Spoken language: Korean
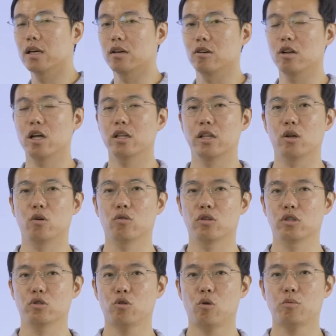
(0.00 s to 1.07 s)
그러한
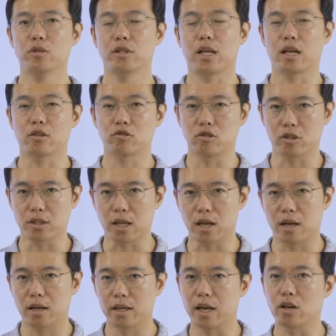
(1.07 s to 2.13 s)
내용들이 조금씩 다를 수
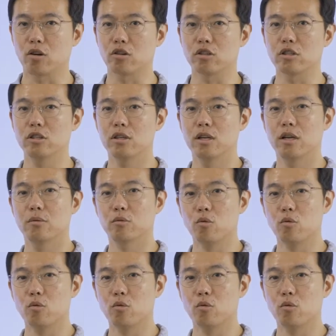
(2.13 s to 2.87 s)
있다라는 거를